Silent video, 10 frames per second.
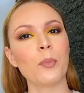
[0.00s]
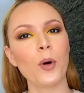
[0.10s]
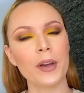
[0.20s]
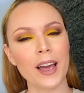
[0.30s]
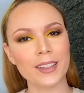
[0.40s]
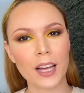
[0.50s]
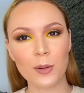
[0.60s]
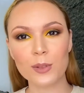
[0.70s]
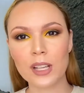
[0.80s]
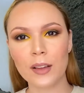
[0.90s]
voy a estar
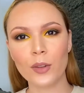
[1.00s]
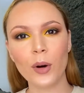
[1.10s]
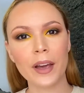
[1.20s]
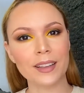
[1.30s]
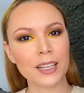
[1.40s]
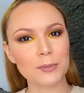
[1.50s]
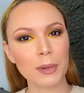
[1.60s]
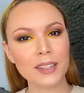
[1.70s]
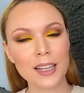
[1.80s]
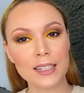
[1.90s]
usando estas
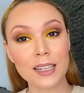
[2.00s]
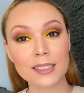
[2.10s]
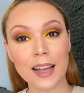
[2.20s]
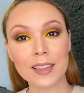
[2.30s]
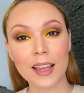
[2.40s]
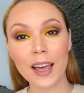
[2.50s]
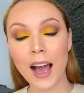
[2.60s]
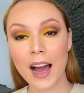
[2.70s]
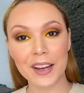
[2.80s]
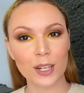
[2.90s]
pestañas de
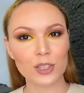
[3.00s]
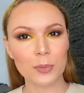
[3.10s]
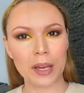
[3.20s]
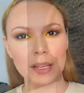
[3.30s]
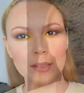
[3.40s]
Aria Cosmetics. Y